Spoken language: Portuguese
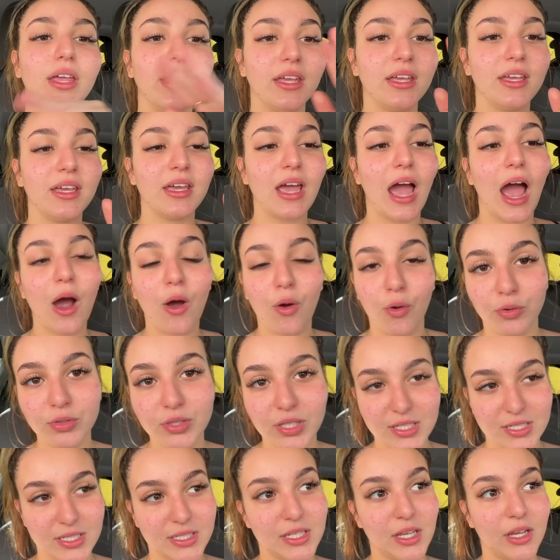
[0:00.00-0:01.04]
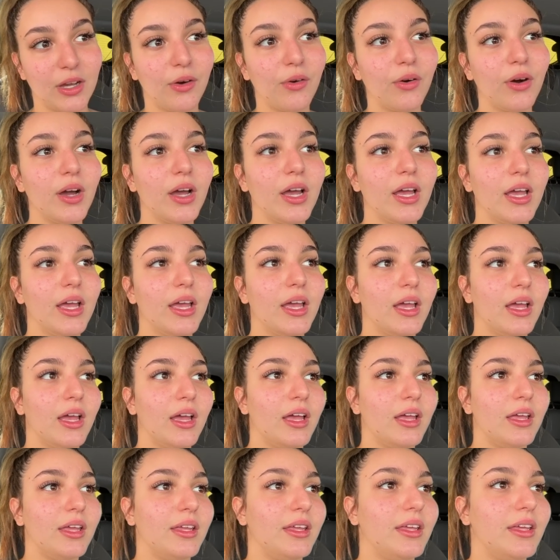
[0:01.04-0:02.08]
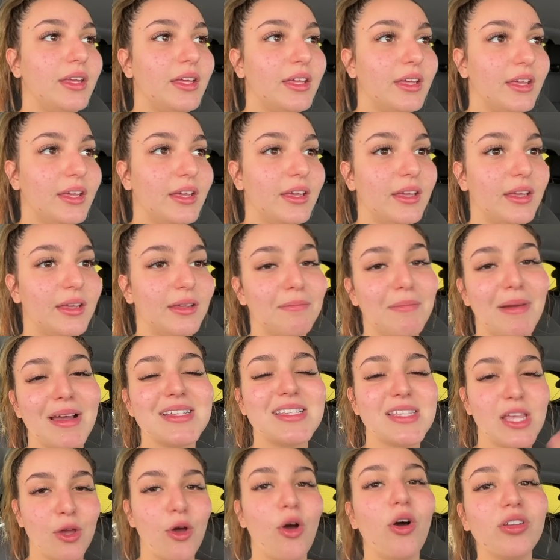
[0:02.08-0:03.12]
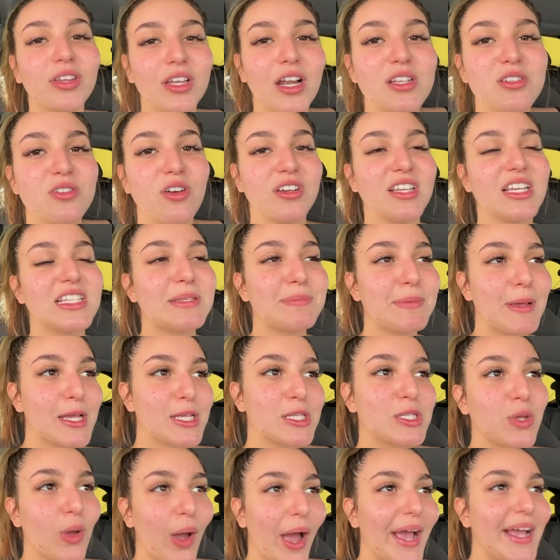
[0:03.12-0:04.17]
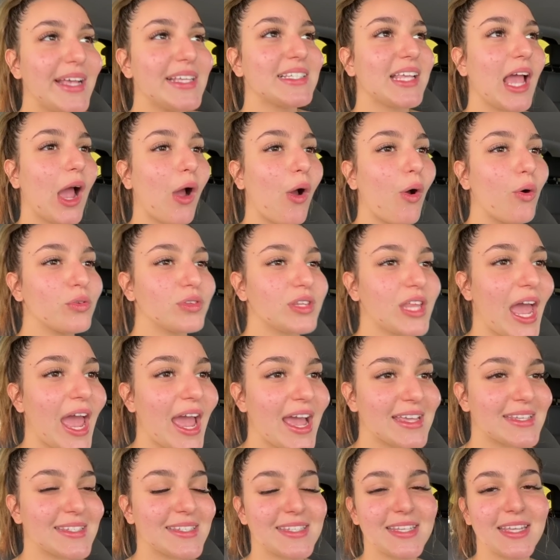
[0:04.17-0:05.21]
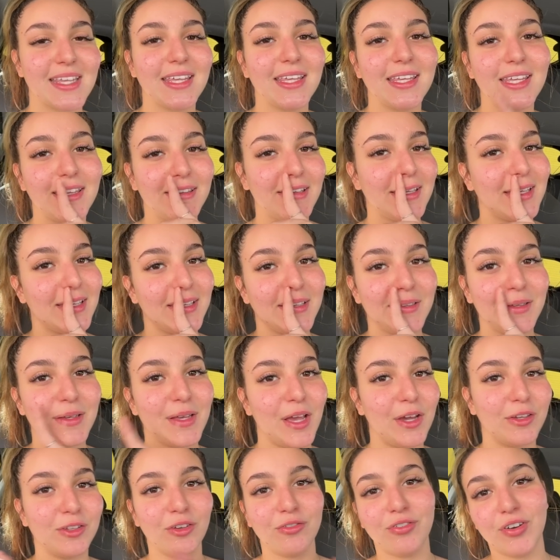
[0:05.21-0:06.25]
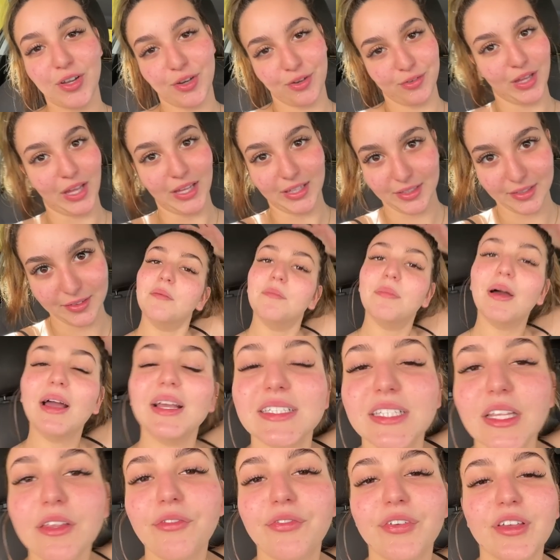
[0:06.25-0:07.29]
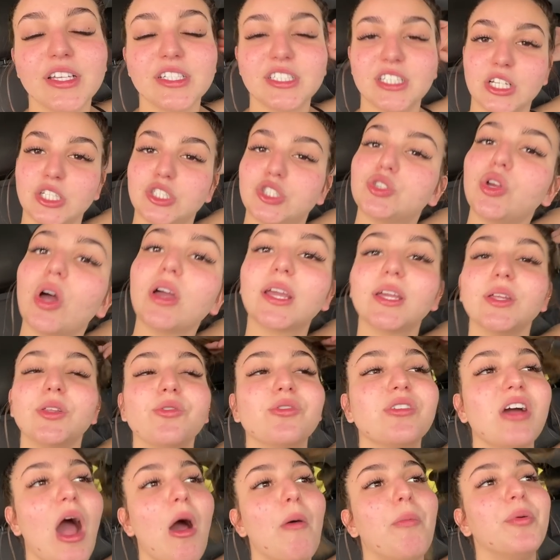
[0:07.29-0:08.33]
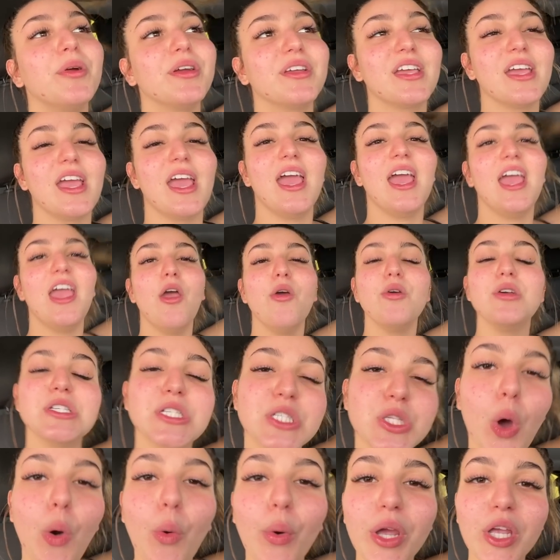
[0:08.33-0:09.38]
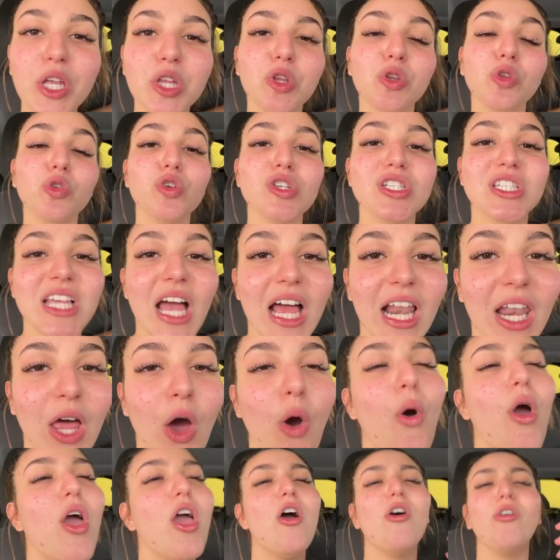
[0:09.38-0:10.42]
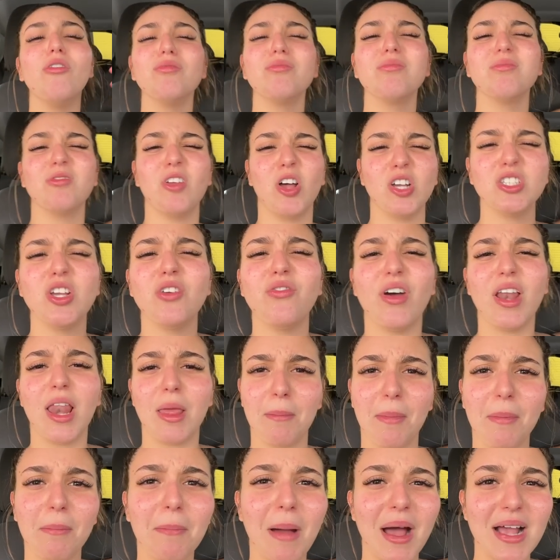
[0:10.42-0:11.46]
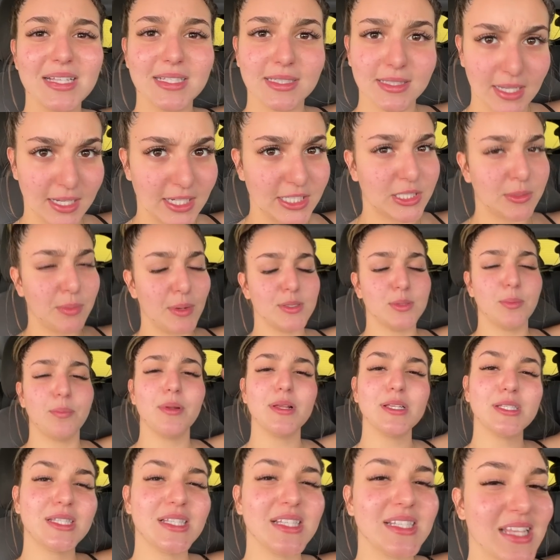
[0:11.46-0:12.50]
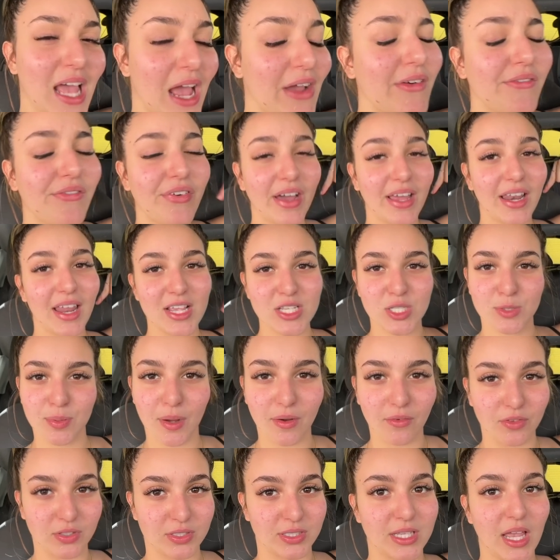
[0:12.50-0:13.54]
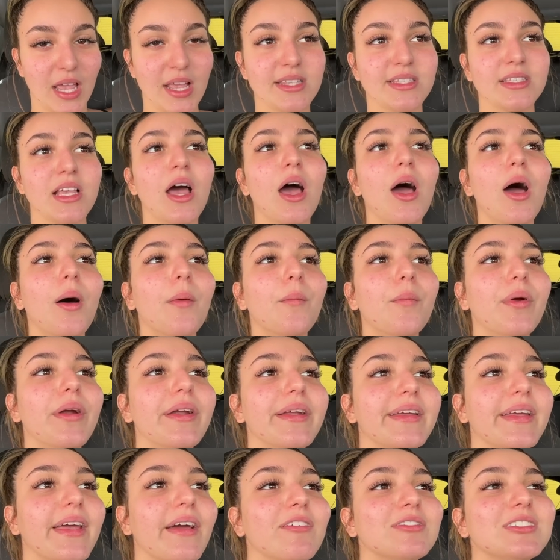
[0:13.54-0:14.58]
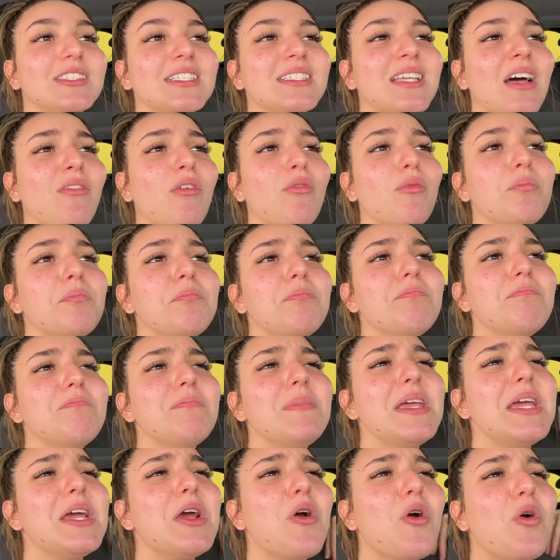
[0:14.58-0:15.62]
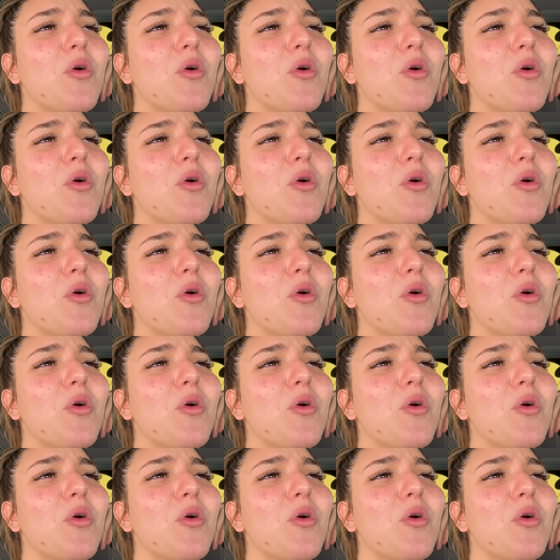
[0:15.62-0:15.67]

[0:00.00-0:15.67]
e aconteceu. E mas tem outras coisas pessoais que acontece e eu não falo nada. Mas enfim, gente, estou aqui no carro porque eu estou indo no salão. Eu, nossa, eu falei bastante, mas eu precisava falar isso pra vocês porque vocês estavam me